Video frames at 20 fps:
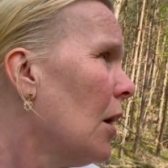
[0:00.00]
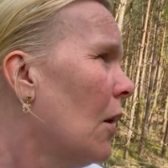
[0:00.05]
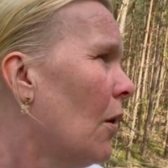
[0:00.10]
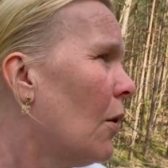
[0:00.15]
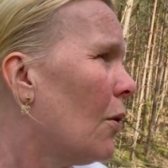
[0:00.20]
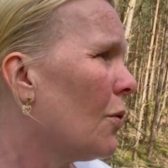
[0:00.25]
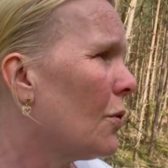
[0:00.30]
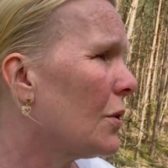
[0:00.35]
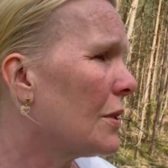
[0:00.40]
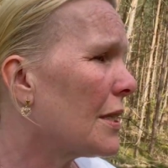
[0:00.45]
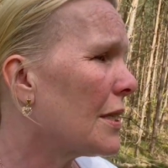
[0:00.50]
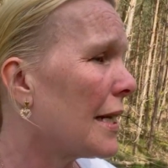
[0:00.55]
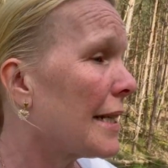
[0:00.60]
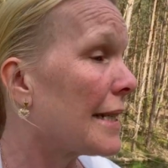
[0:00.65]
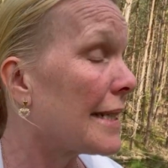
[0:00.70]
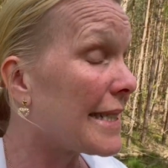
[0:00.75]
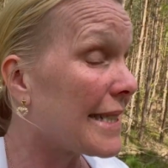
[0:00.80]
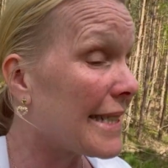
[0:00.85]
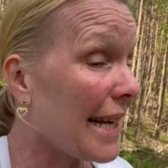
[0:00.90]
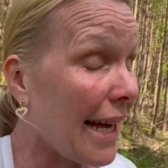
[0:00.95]
Und
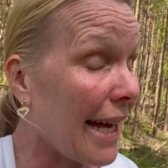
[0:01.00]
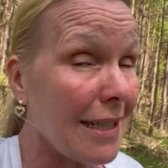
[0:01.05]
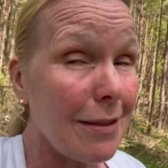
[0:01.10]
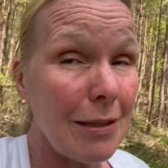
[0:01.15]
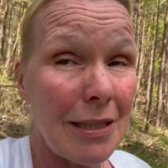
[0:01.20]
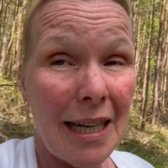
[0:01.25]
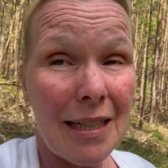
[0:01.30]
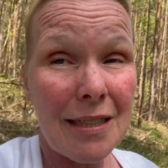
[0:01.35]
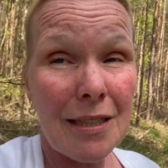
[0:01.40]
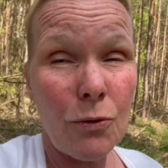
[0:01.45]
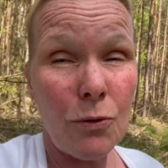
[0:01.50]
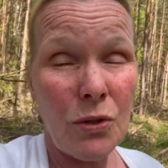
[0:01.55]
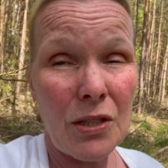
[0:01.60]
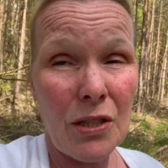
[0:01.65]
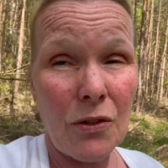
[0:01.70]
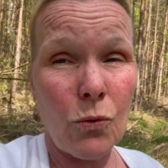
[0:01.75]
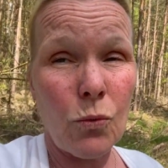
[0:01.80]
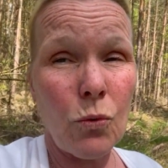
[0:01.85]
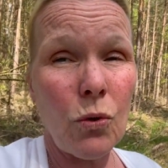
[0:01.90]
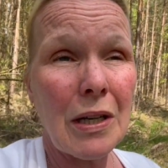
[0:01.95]
dann nach der
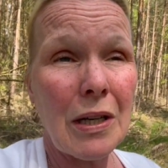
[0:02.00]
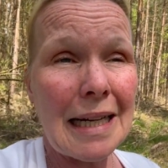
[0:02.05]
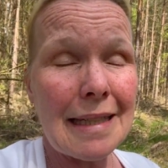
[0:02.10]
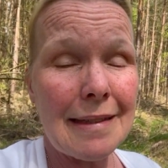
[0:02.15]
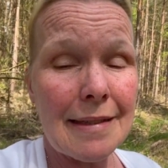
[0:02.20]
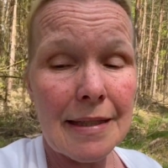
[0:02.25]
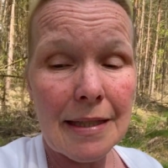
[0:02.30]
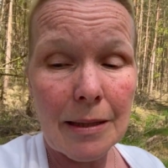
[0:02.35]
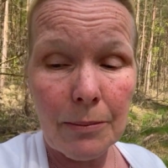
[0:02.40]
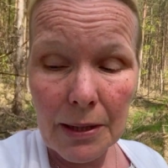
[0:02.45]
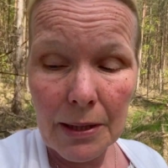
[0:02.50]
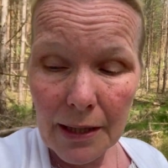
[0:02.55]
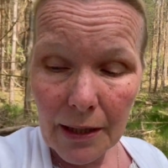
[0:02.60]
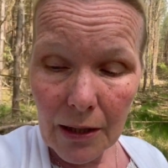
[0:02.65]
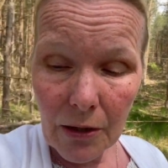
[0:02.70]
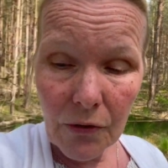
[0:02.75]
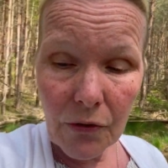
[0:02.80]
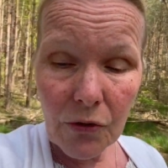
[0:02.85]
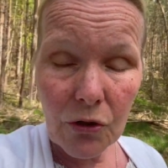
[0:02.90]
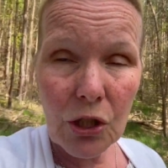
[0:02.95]
Untersuchung hat sich aber
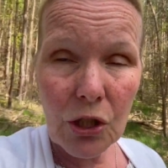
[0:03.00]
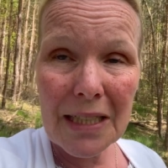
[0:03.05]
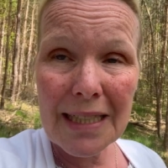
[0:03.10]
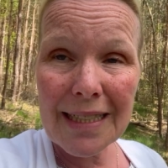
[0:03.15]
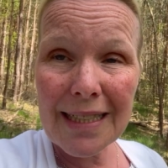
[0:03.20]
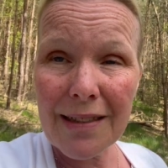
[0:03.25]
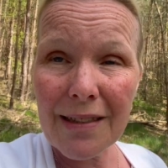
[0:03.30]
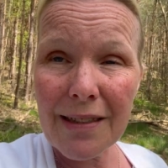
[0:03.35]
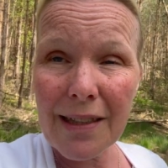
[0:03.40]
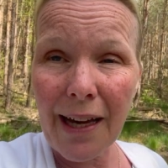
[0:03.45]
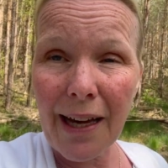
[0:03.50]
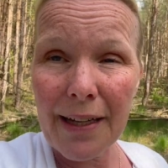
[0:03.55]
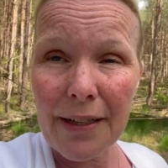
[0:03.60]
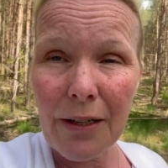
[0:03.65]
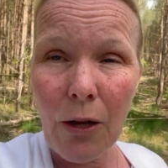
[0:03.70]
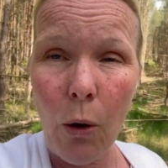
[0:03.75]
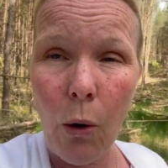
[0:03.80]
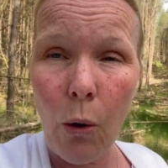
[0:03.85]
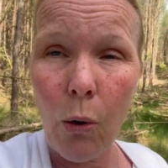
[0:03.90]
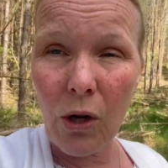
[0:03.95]
herausgestellt, dass ich einen
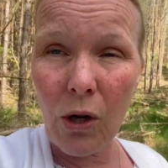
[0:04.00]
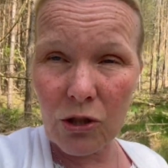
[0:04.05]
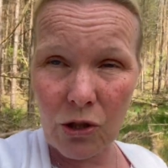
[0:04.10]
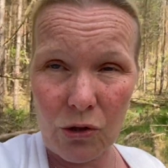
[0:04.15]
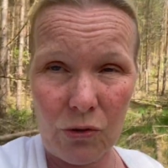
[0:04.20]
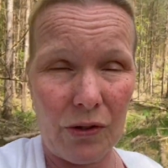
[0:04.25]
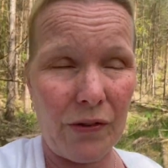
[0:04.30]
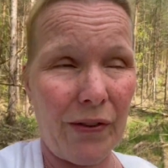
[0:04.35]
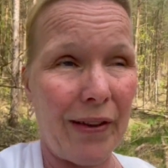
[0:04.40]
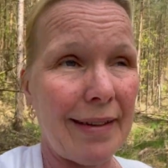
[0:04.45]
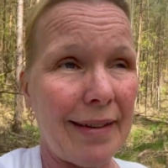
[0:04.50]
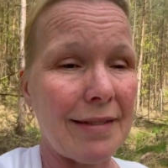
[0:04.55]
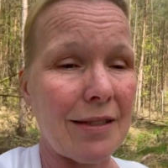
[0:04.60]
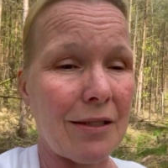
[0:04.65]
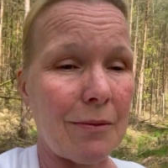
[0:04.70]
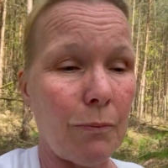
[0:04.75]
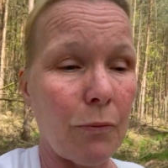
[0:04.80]
Hörsturz hatte.